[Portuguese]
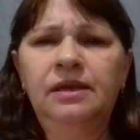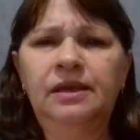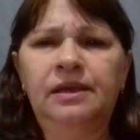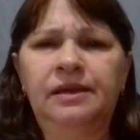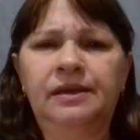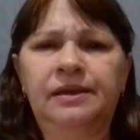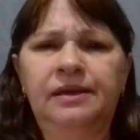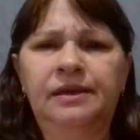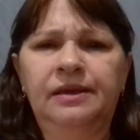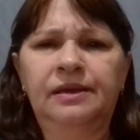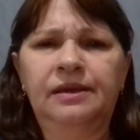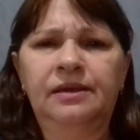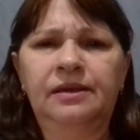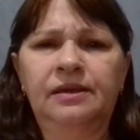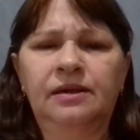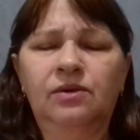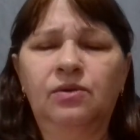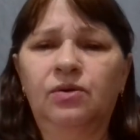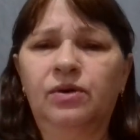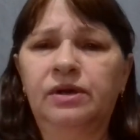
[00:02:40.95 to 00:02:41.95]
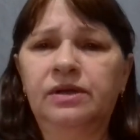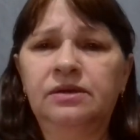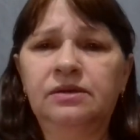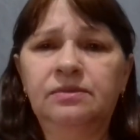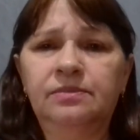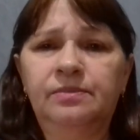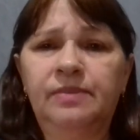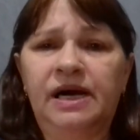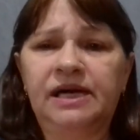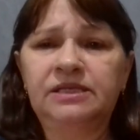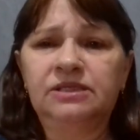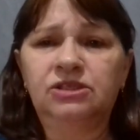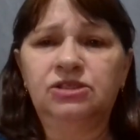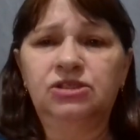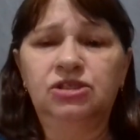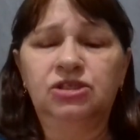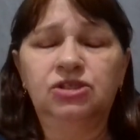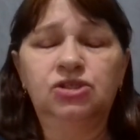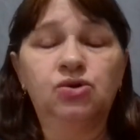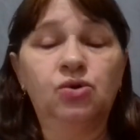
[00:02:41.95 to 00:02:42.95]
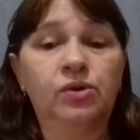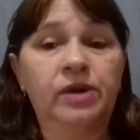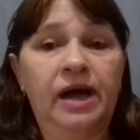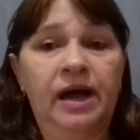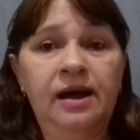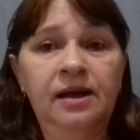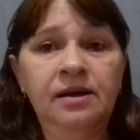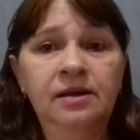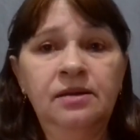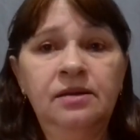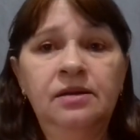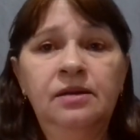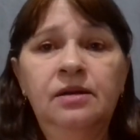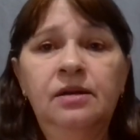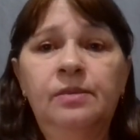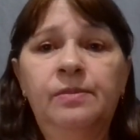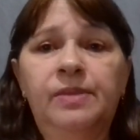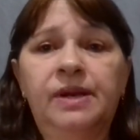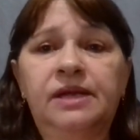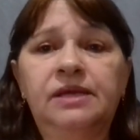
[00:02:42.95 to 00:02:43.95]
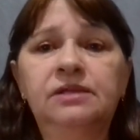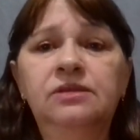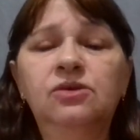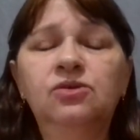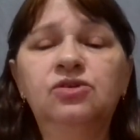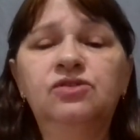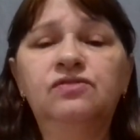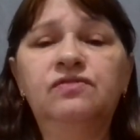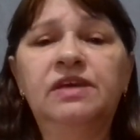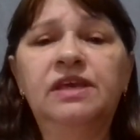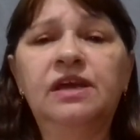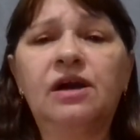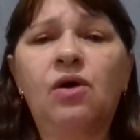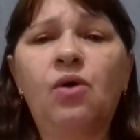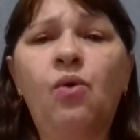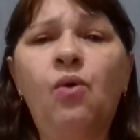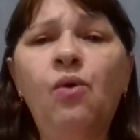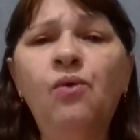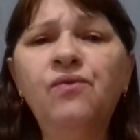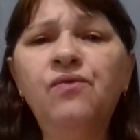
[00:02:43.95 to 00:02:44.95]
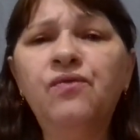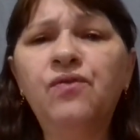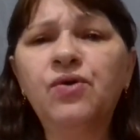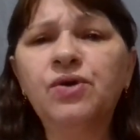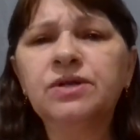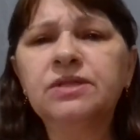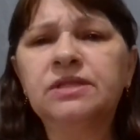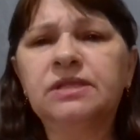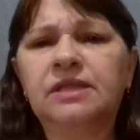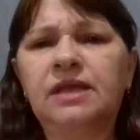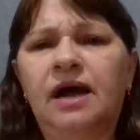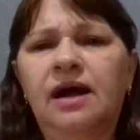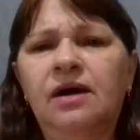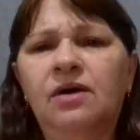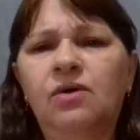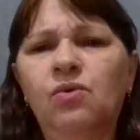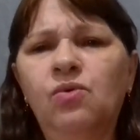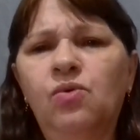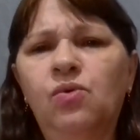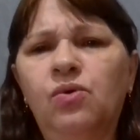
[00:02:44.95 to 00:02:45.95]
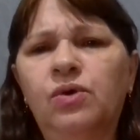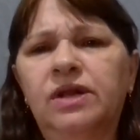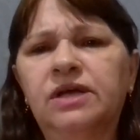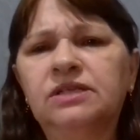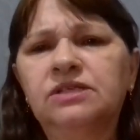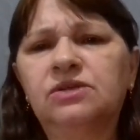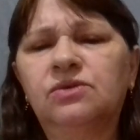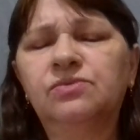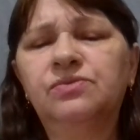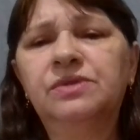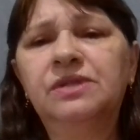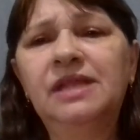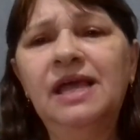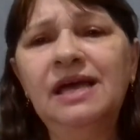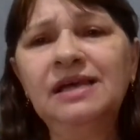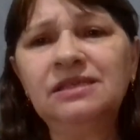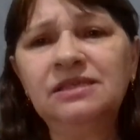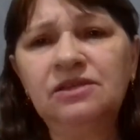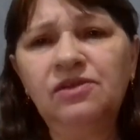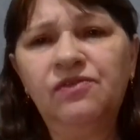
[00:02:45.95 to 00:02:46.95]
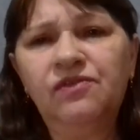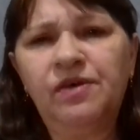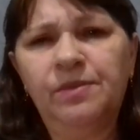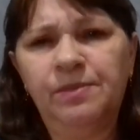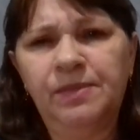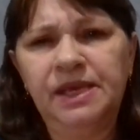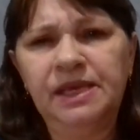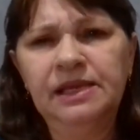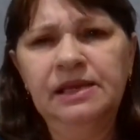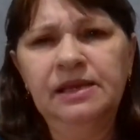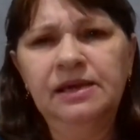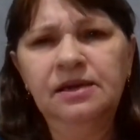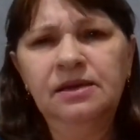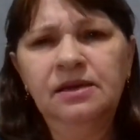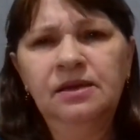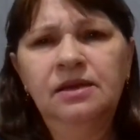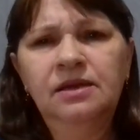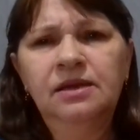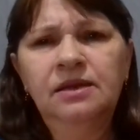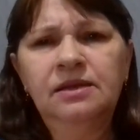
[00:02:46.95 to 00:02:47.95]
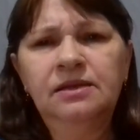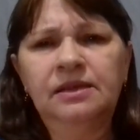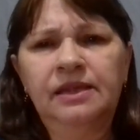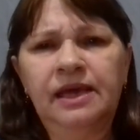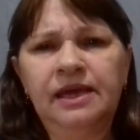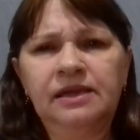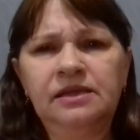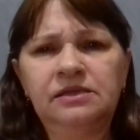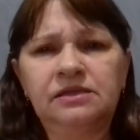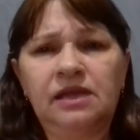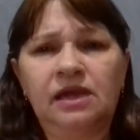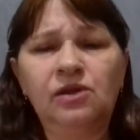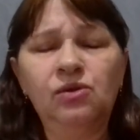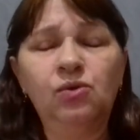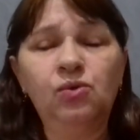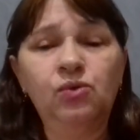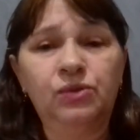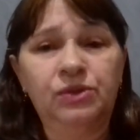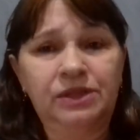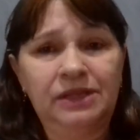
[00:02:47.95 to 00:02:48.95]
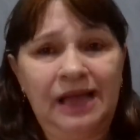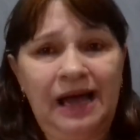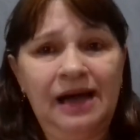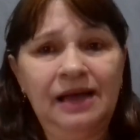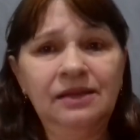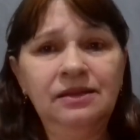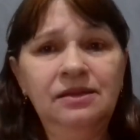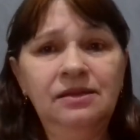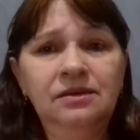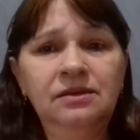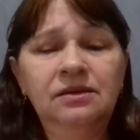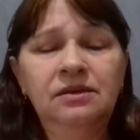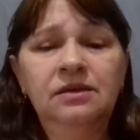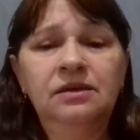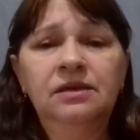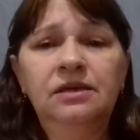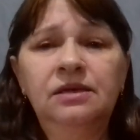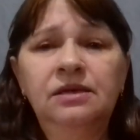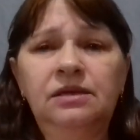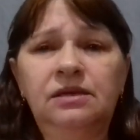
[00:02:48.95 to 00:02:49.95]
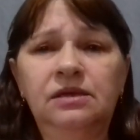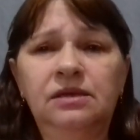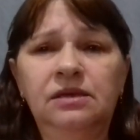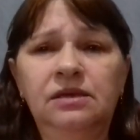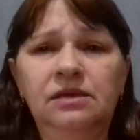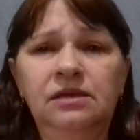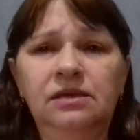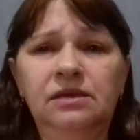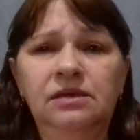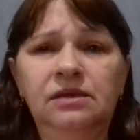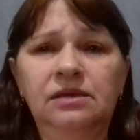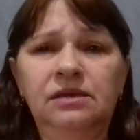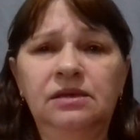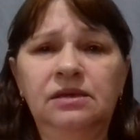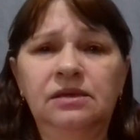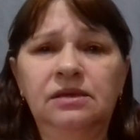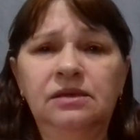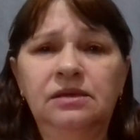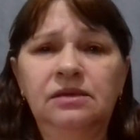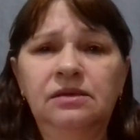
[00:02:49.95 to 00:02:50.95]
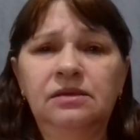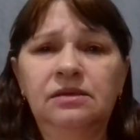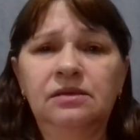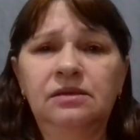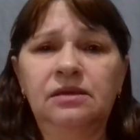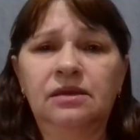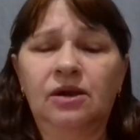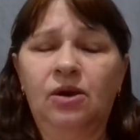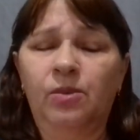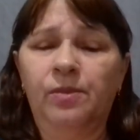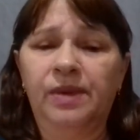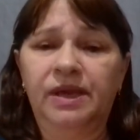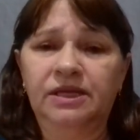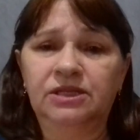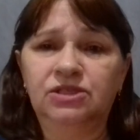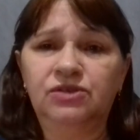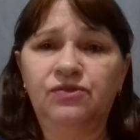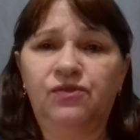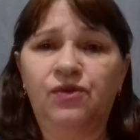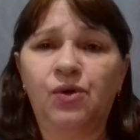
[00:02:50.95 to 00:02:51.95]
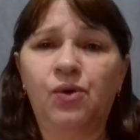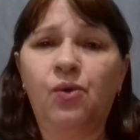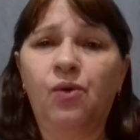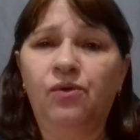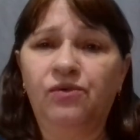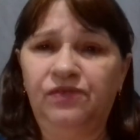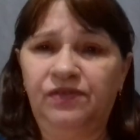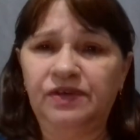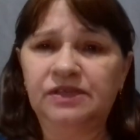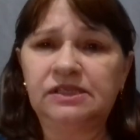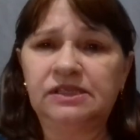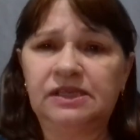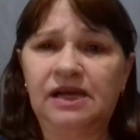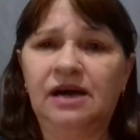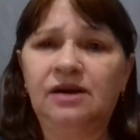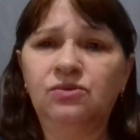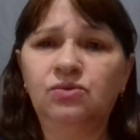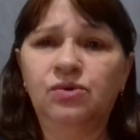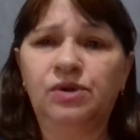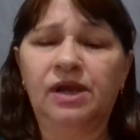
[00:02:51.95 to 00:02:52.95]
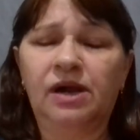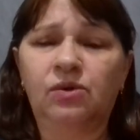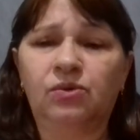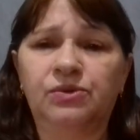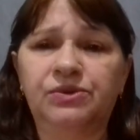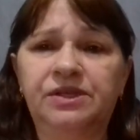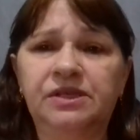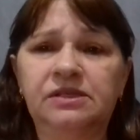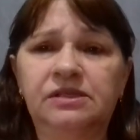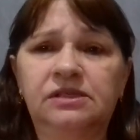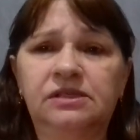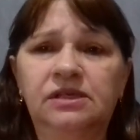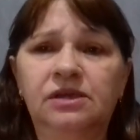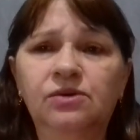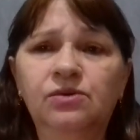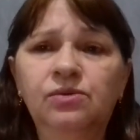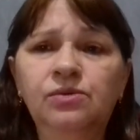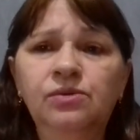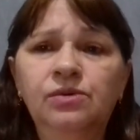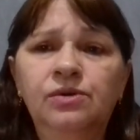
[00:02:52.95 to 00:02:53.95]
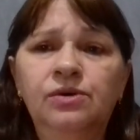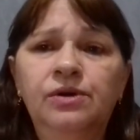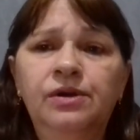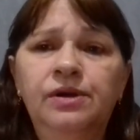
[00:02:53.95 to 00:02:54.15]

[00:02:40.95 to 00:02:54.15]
É, agora basta a gente orar para que Deus venha confortar o coração desta família, né, que está enlutada, que realmente foi confessado o que aconteceu